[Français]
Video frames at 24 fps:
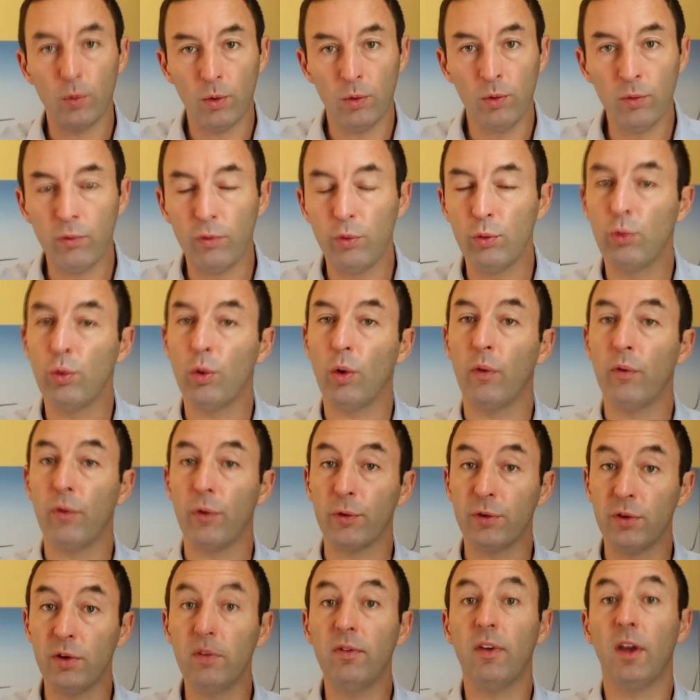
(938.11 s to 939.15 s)
une future
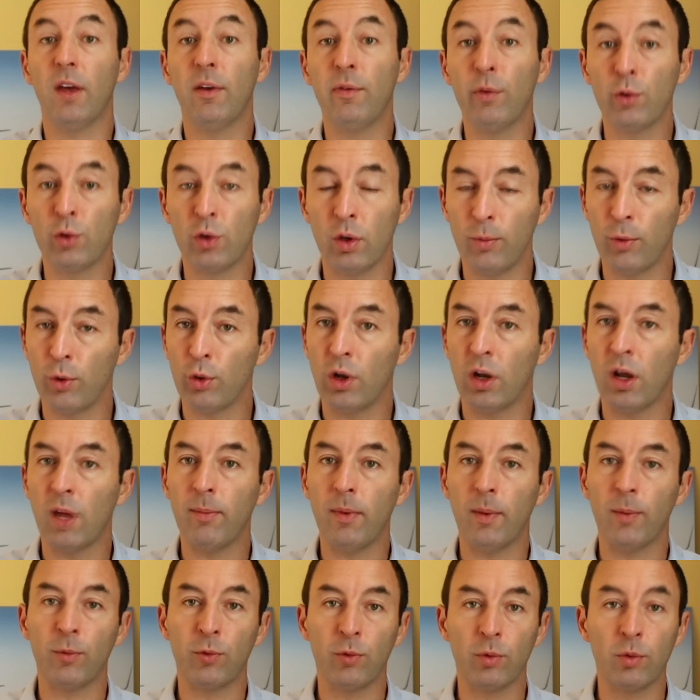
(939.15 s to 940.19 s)
offensive, éventuellement dans la
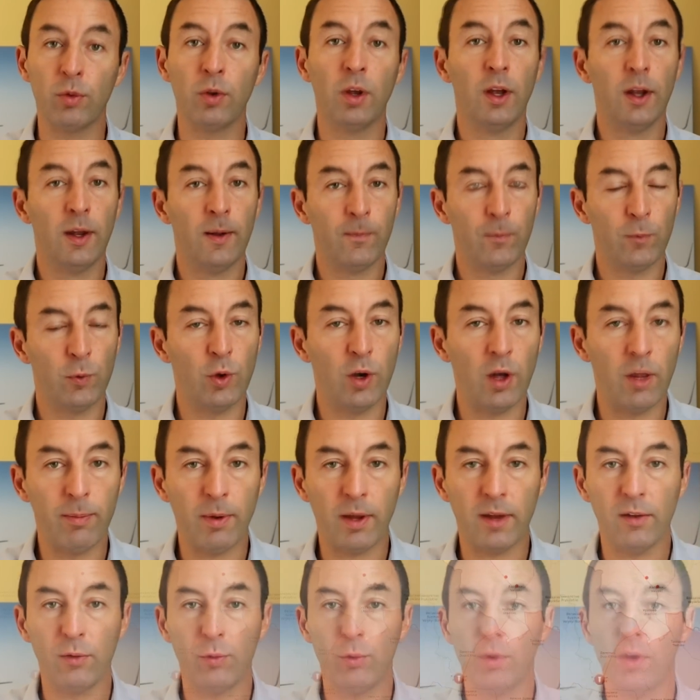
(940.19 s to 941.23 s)
même zone, de la
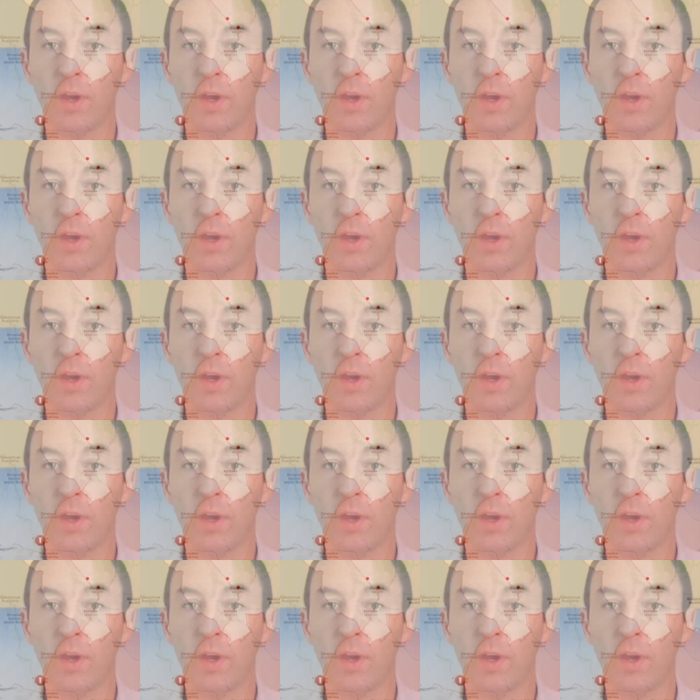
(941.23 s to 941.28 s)
part des